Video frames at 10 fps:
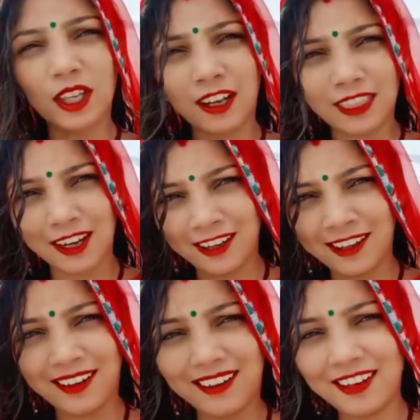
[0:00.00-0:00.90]
तेल
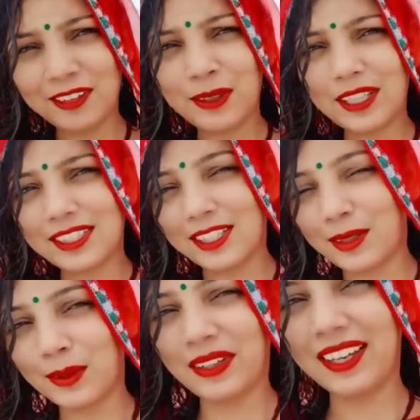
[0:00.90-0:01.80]
डाल लिया तो आज सिर धो
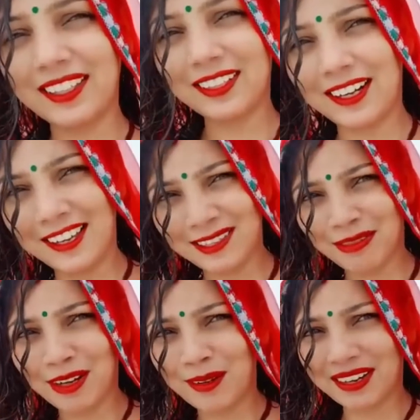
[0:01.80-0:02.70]
लिया आज रिलैक्स
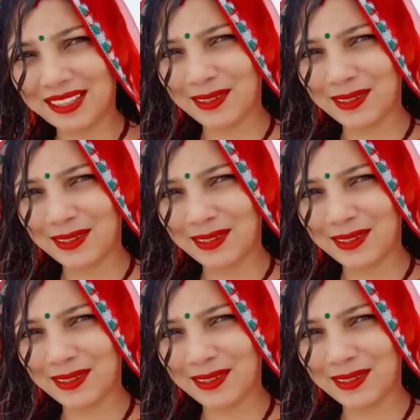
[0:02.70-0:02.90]
फील हो गया